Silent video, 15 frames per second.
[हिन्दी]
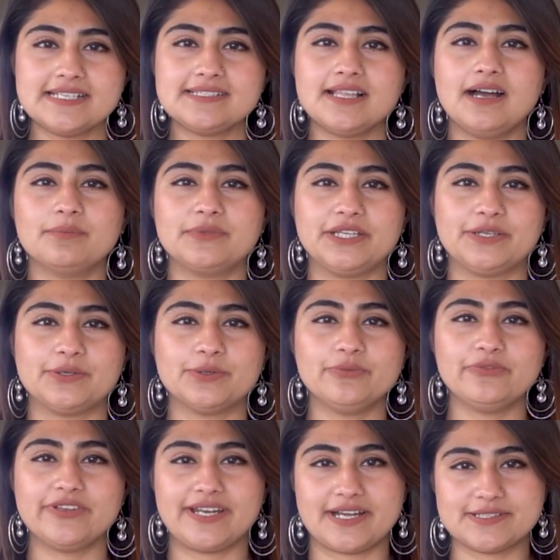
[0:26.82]
अस्सलाम
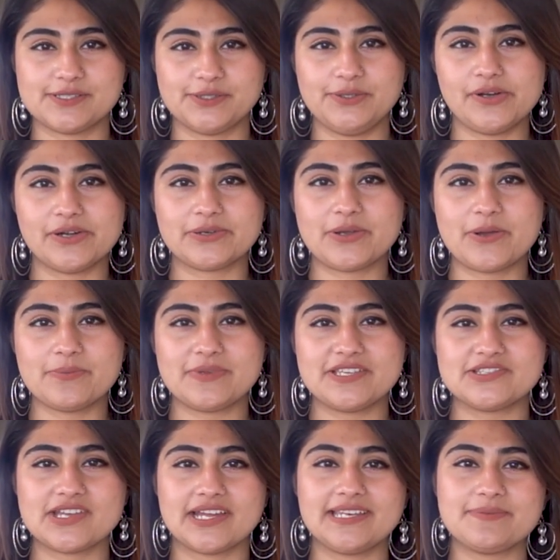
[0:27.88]
विरासत डॉट कॉम
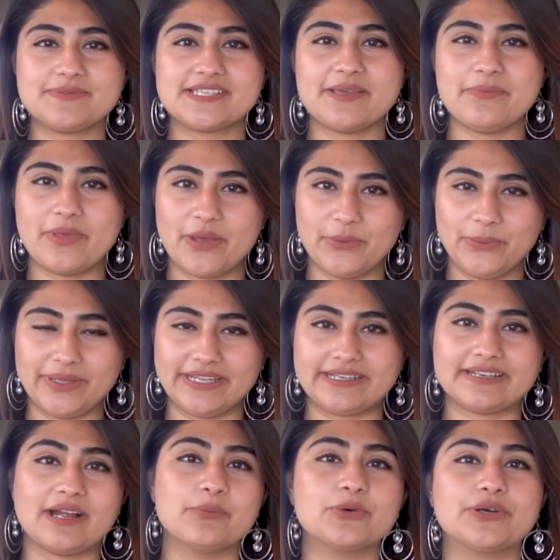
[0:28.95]
की जानब से मैं हूँ
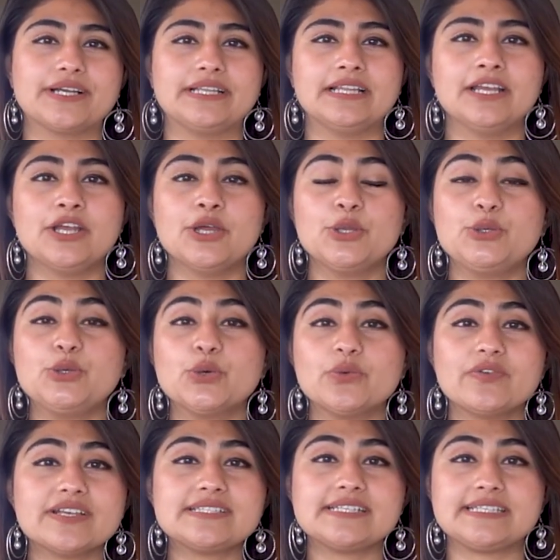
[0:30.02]
इकरा मुगल
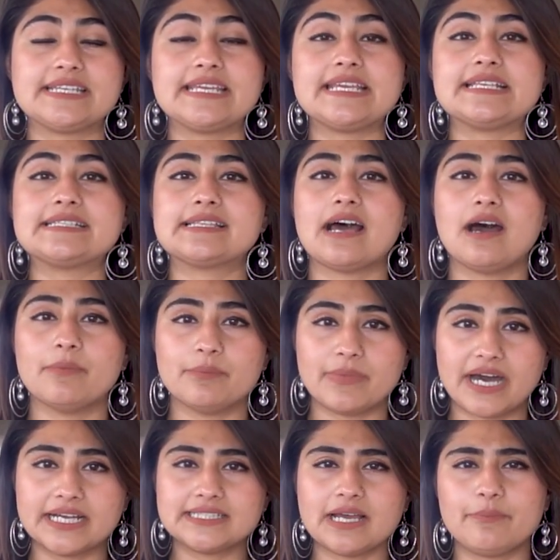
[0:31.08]
नोवा सिटी
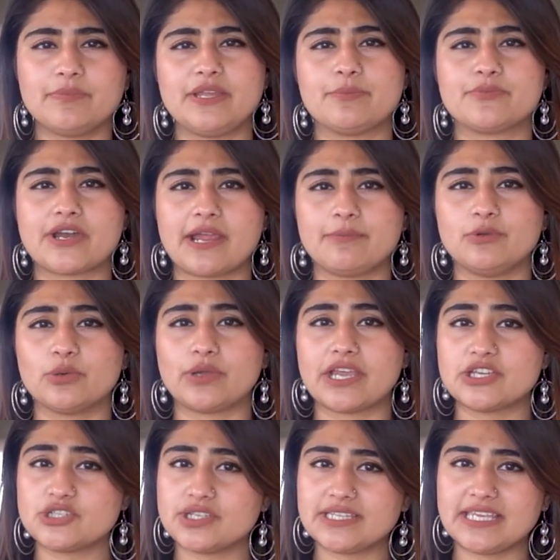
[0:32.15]
इस्लामाबाद अपनी प्राइम
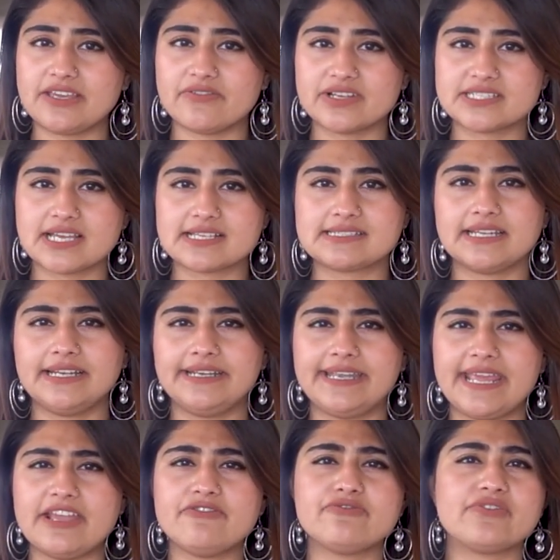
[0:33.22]
लोकेशन की वजह से
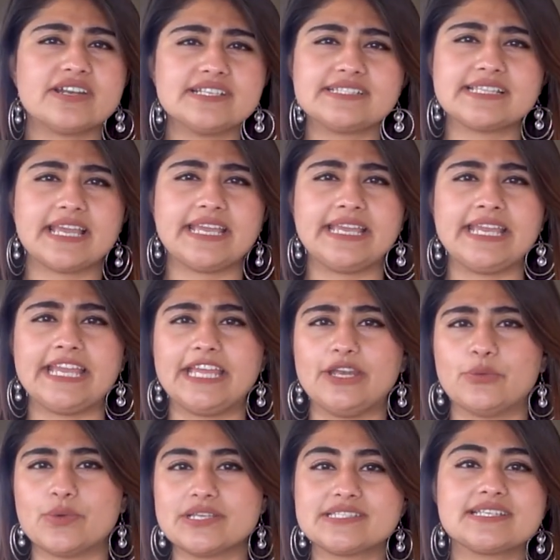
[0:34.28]
डे फर्स्ट से ही
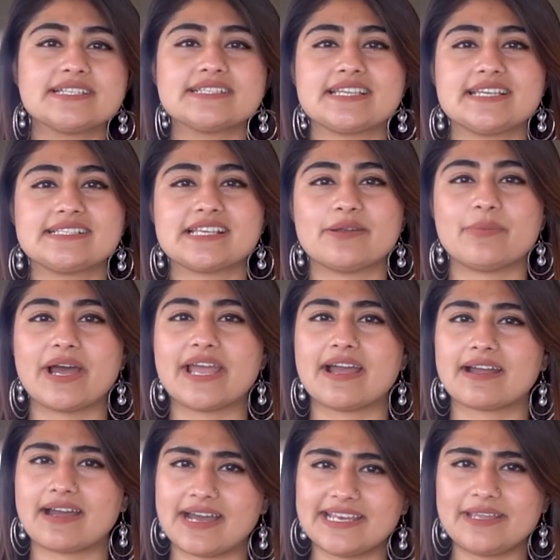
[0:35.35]
इन्वेस्टर्स की
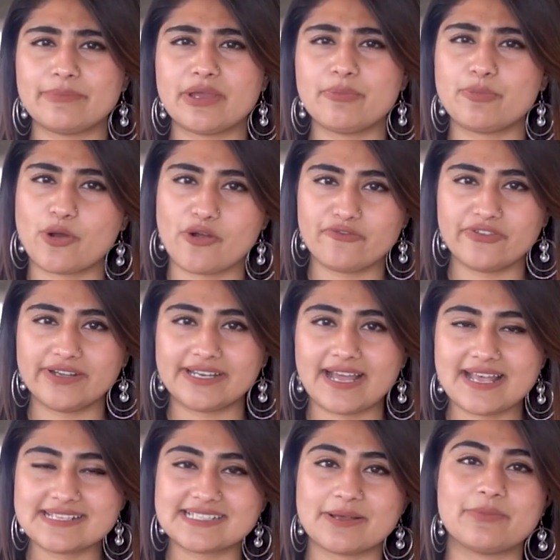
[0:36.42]
सरमाकारी में प्रॉफिट
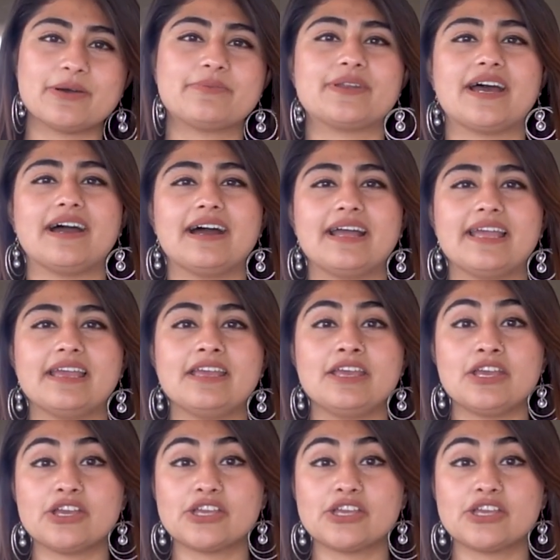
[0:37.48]
का सबब रहा है